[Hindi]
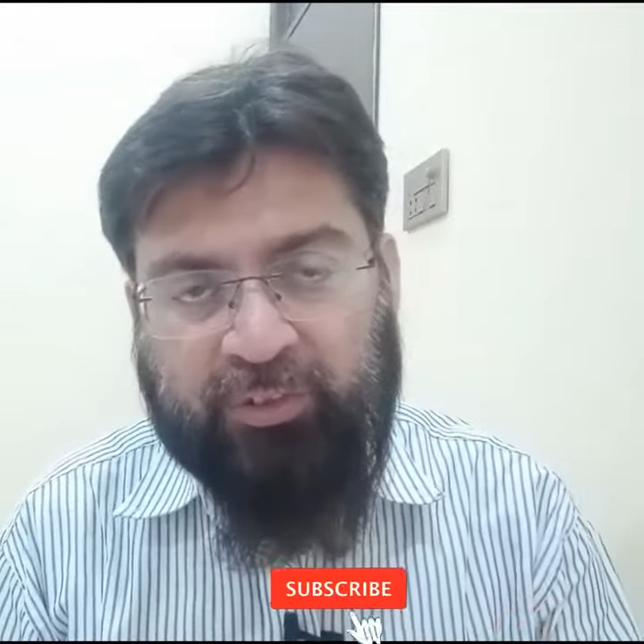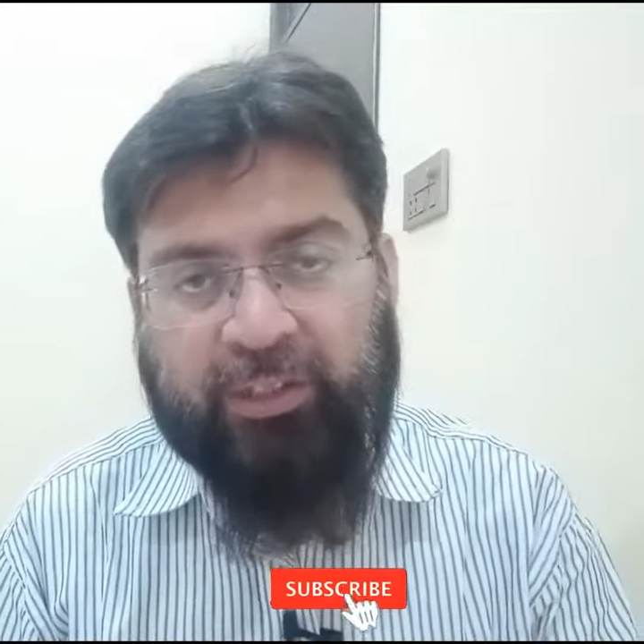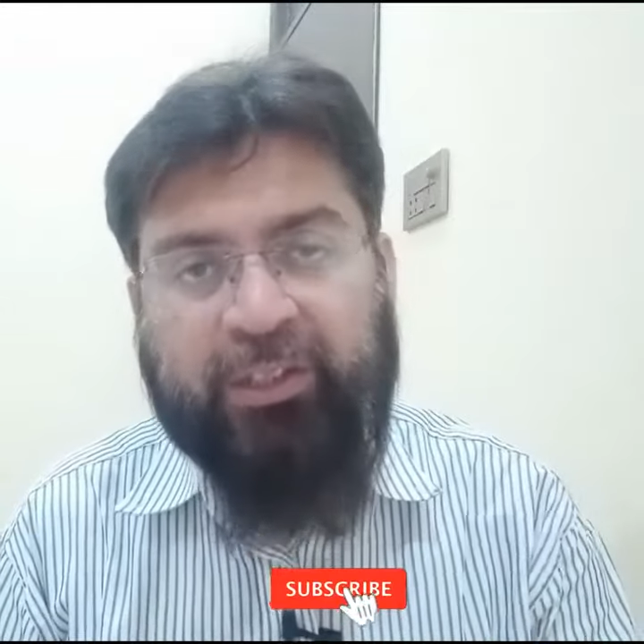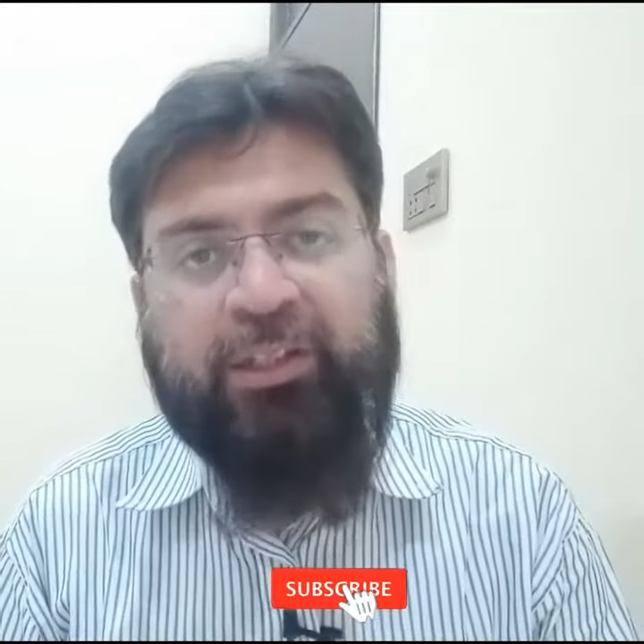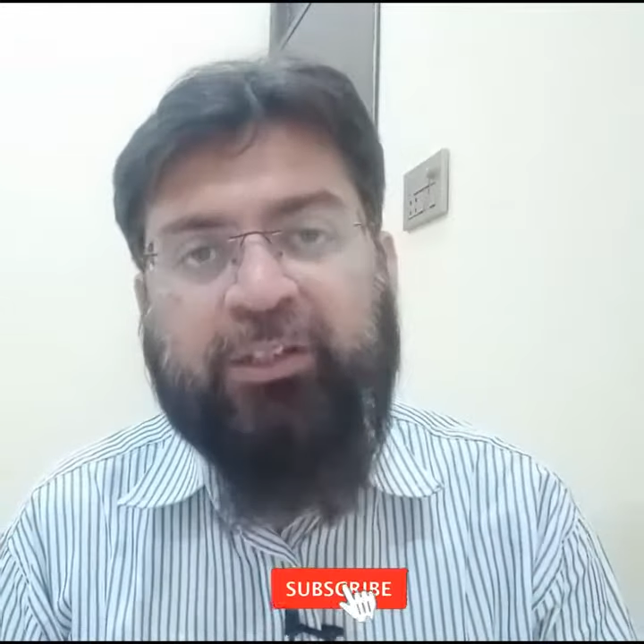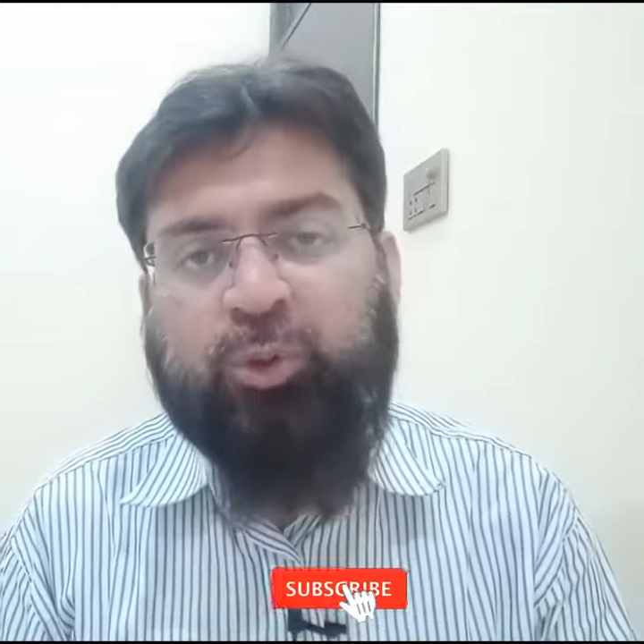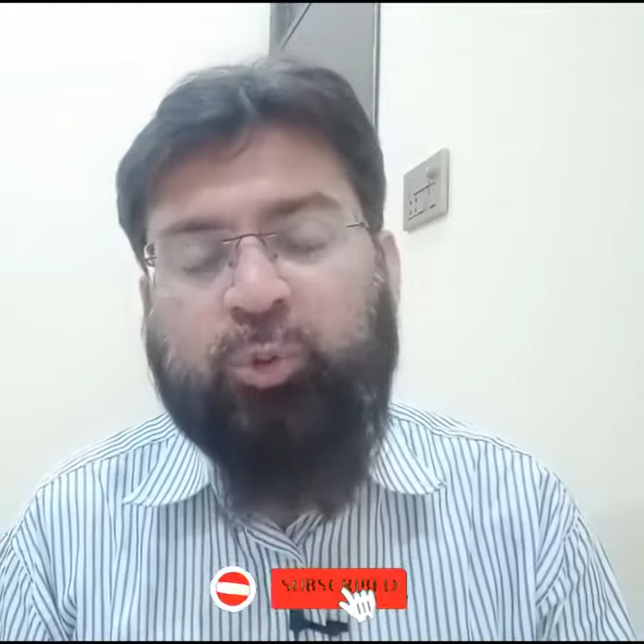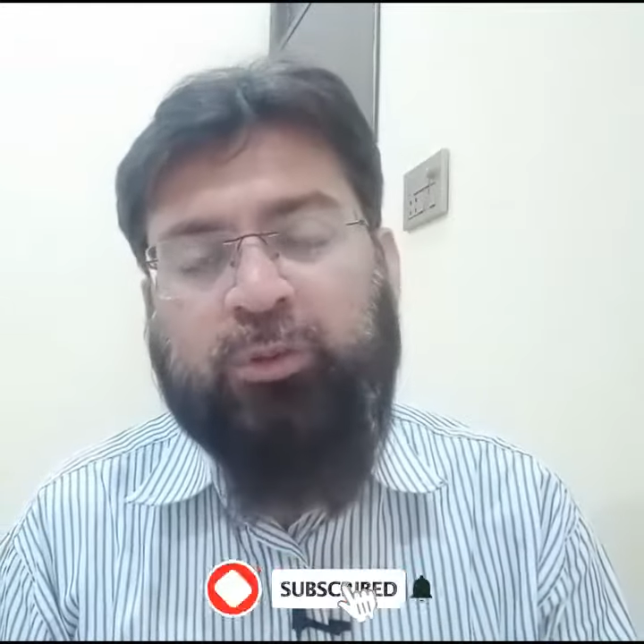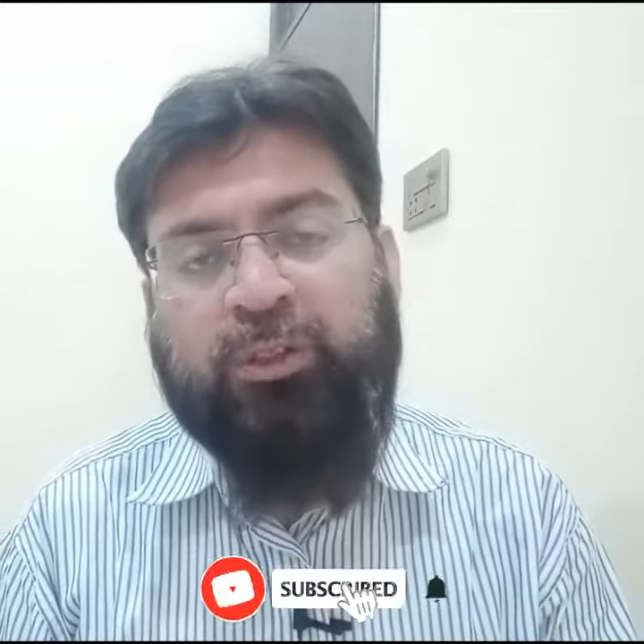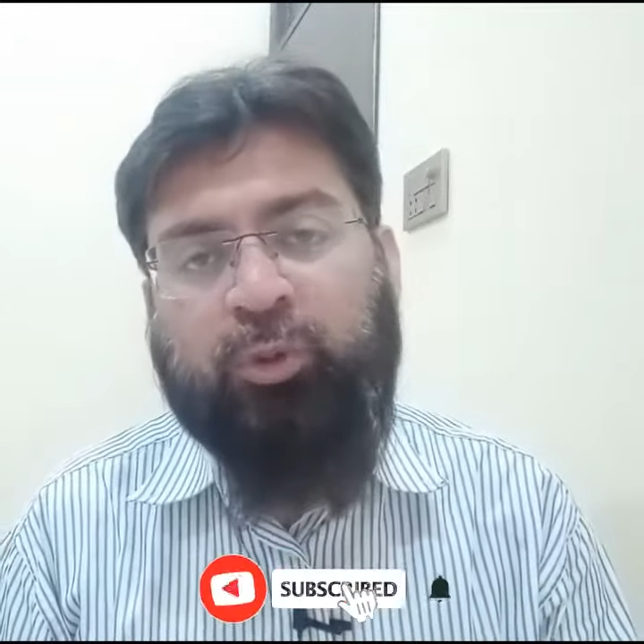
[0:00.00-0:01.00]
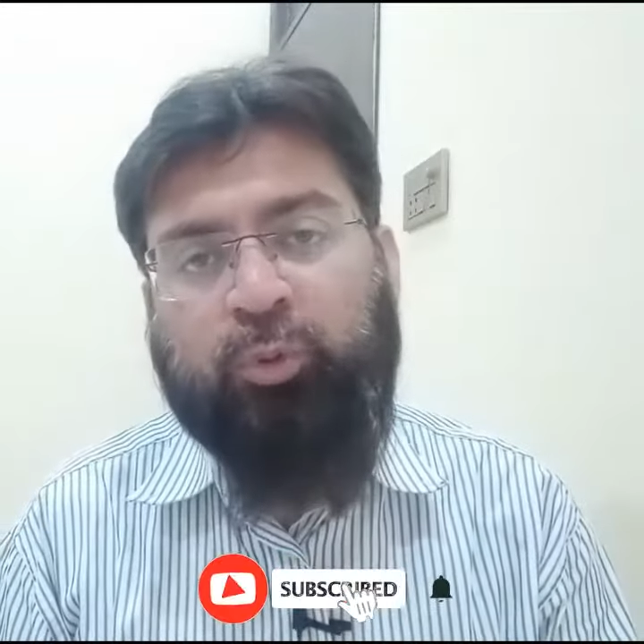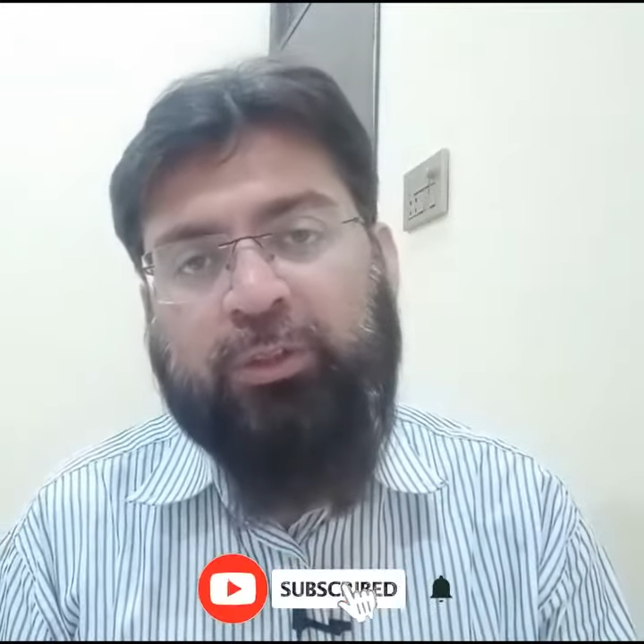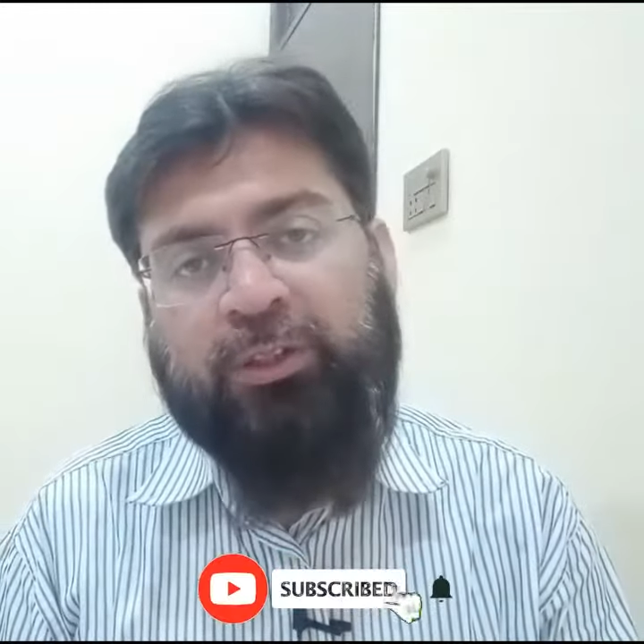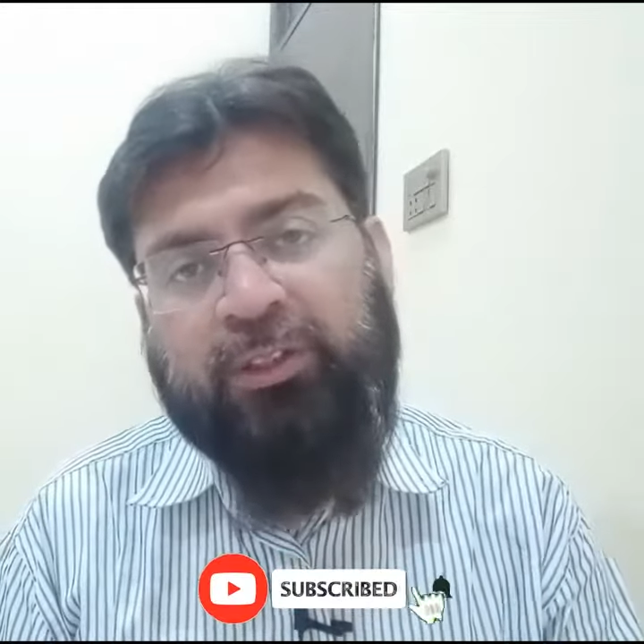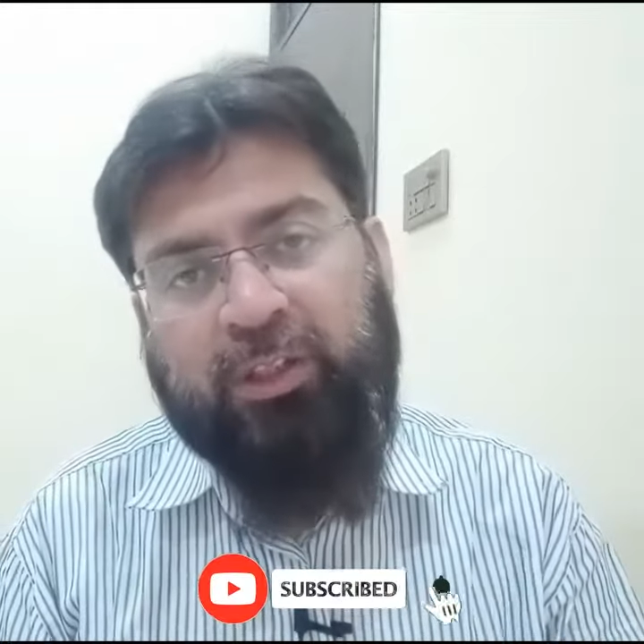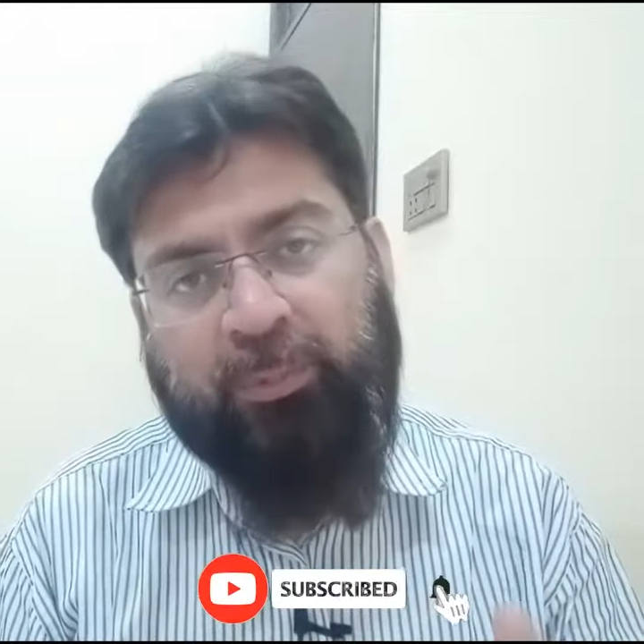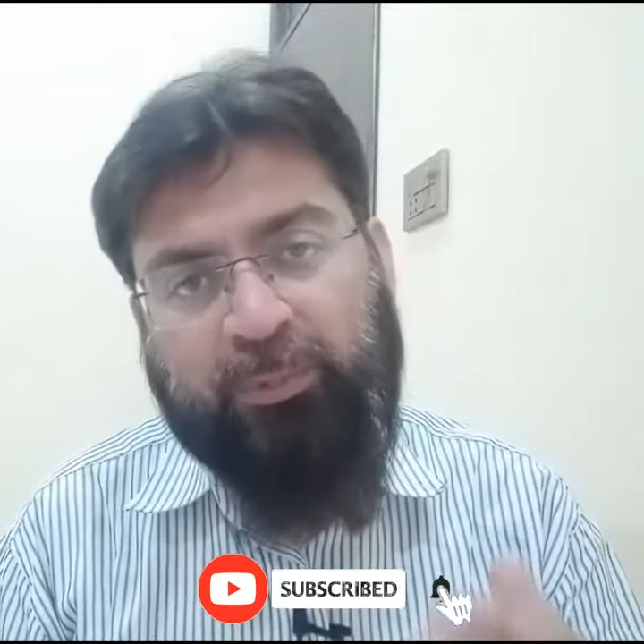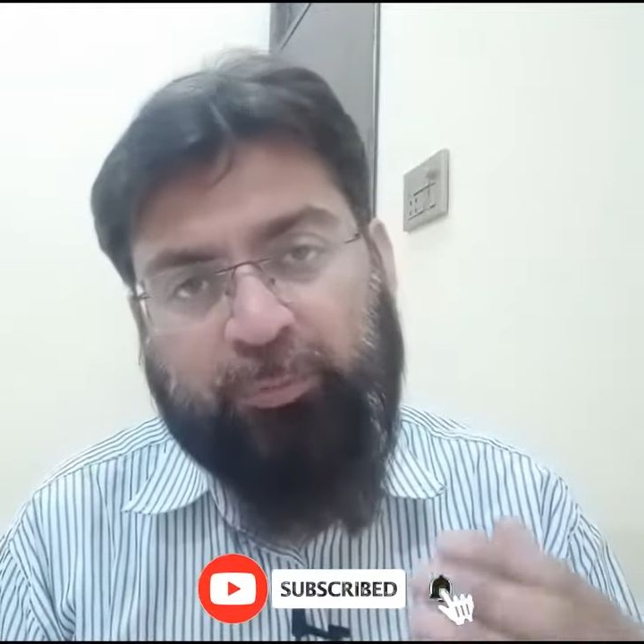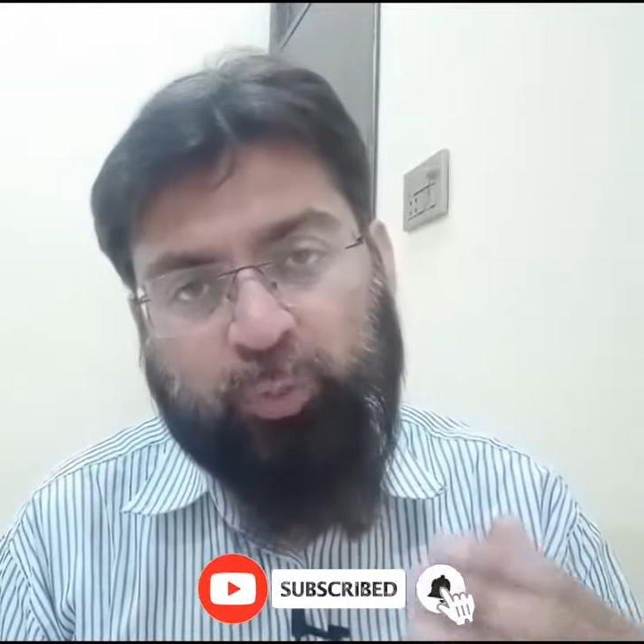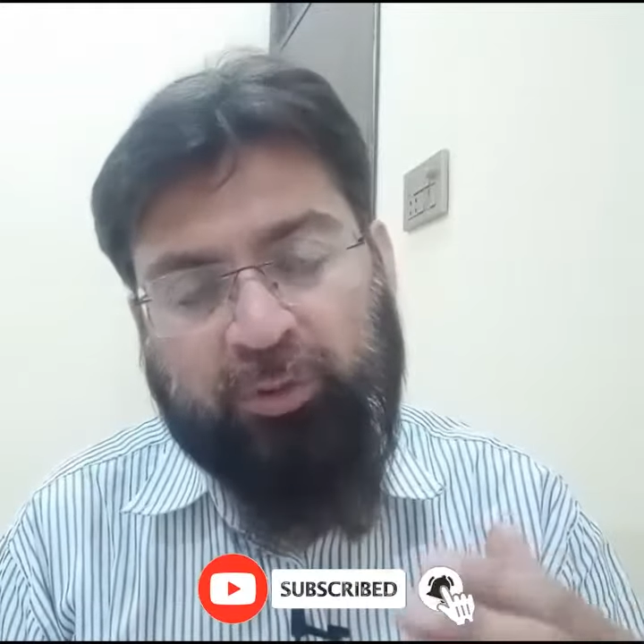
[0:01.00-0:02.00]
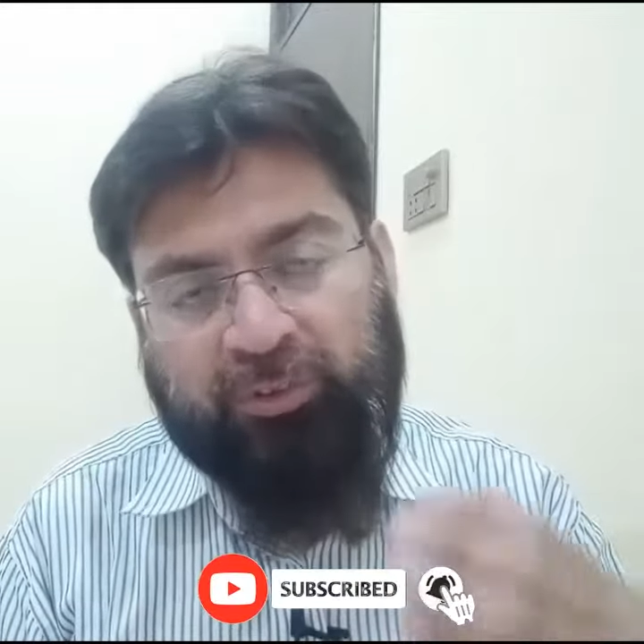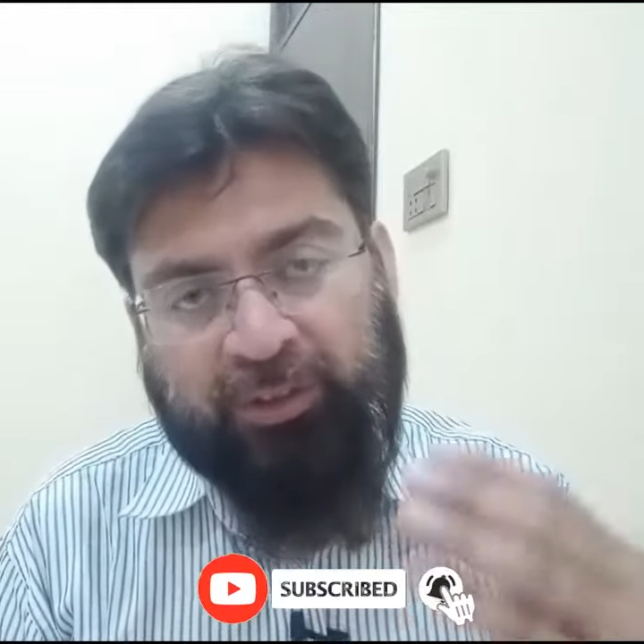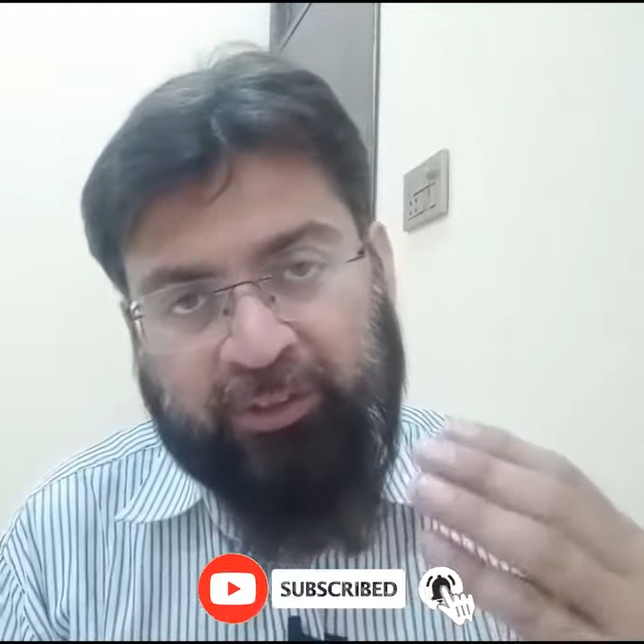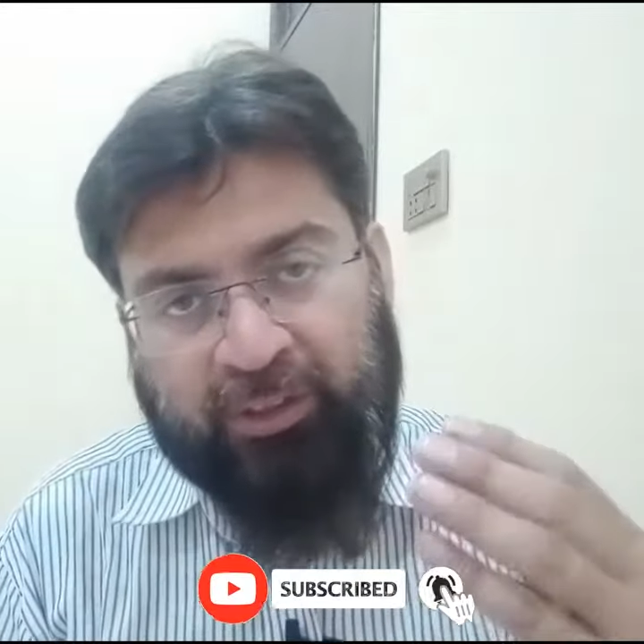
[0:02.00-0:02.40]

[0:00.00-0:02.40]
सिखाया नहीं हो गया होता या हमें फ़ोकस करना